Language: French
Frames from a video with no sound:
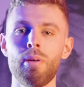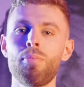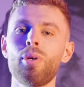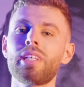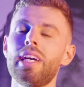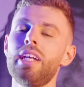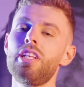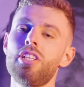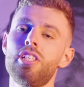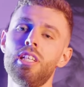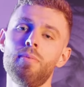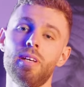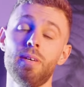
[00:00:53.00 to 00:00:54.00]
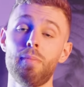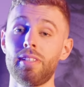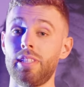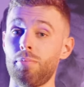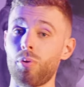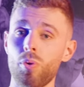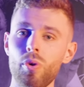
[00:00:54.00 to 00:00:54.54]
mais pour être éligible et
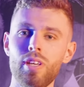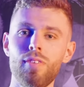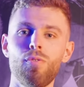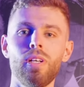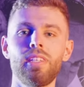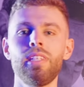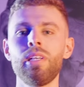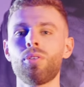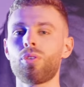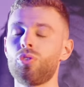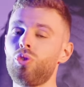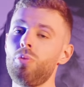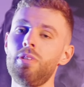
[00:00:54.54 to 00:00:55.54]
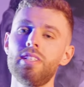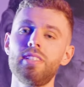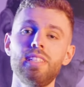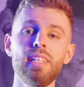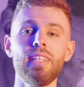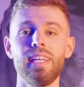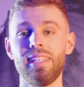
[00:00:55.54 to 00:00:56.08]
passer pro, il faut être né entre
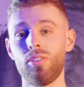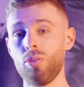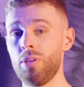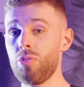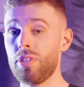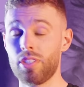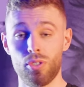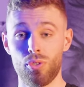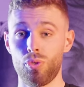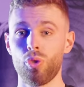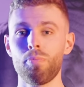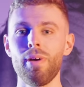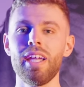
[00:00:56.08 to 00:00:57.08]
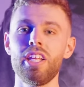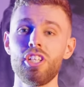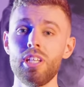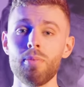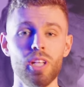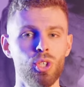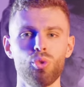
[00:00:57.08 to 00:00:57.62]
2007 et 2008. Je suis donc pas
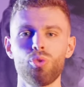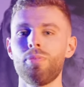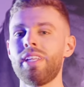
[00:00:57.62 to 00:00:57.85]
éligible et de toute